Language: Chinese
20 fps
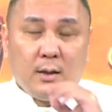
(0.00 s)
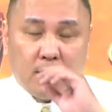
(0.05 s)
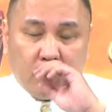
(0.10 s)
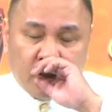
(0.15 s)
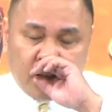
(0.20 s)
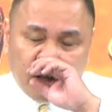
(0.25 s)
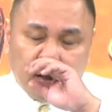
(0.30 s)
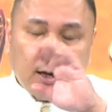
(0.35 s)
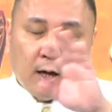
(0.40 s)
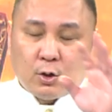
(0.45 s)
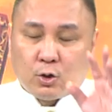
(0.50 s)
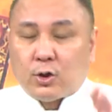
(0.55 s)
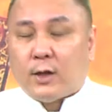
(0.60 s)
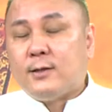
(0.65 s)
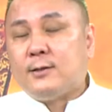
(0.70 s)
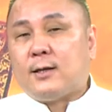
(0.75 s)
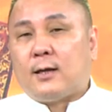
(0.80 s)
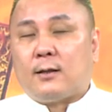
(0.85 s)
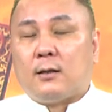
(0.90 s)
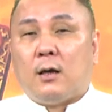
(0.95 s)
你听老
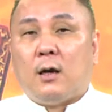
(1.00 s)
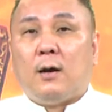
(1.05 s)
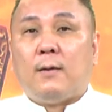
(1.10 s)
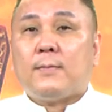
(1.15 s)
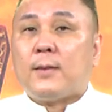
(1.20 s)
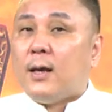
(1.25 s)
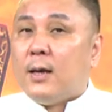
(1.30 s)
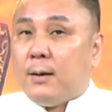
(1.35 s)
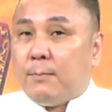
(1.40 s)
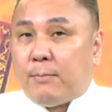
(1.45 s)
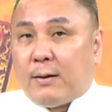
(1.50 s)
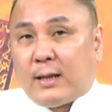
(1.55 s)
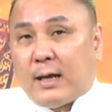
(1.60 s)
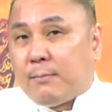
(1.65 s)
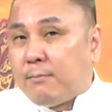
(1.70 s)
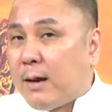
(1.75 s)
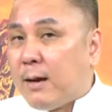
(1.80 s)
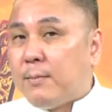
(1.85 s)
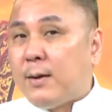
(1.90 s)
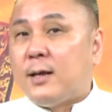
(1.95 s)
船长的哈，把
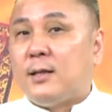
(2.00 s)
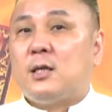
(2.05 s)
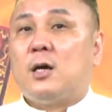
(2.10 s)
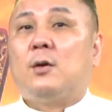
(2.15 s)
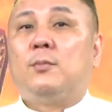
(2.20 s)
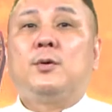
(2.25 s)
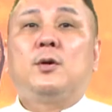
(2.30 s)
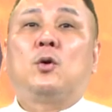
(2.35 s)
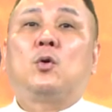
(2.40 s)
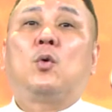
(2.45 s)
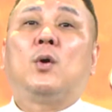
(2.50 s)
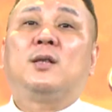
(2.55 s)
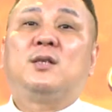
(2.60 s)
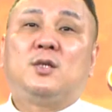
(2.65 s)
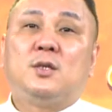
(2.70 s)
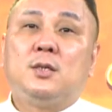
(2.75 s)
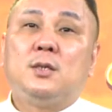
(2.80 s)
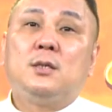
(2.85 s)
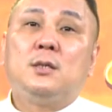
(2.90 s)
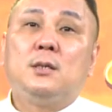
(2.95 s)
它卖卖掉没有关
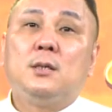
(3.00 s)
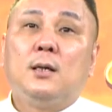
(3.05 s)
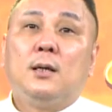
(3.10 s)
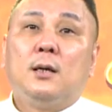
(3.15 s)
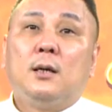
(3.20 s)
系。